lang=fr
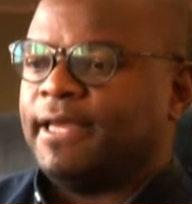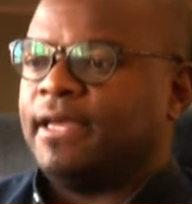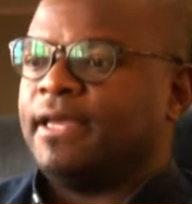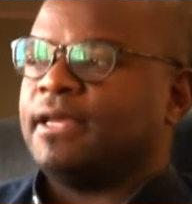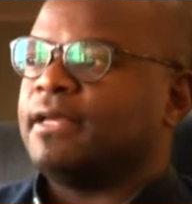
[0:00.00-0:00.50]

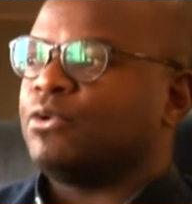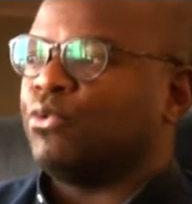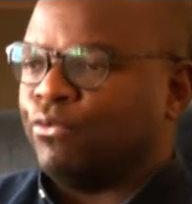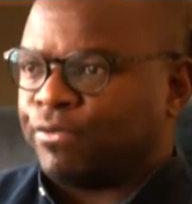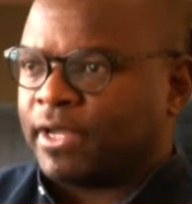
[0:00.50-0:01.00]
et
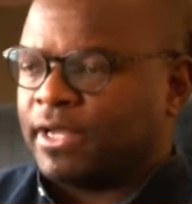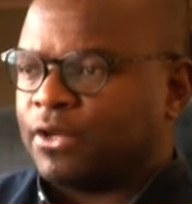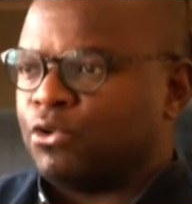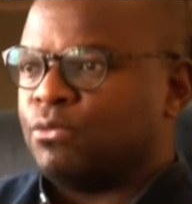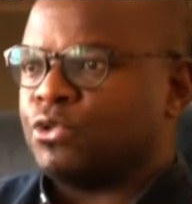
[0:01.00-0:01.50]
couvrir
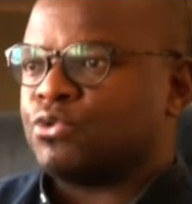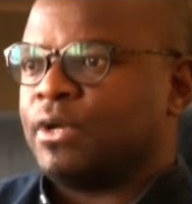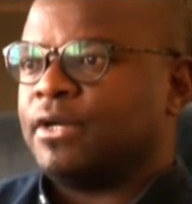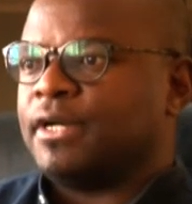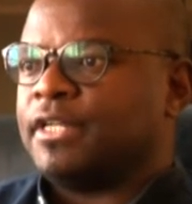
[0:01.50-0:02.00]
le
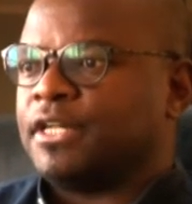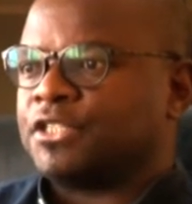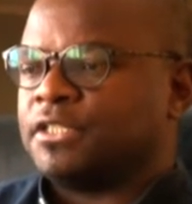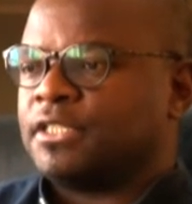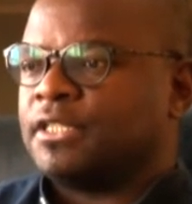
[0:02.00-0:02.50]
besoin
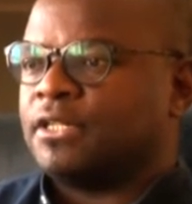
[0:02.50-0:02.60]
énergétique.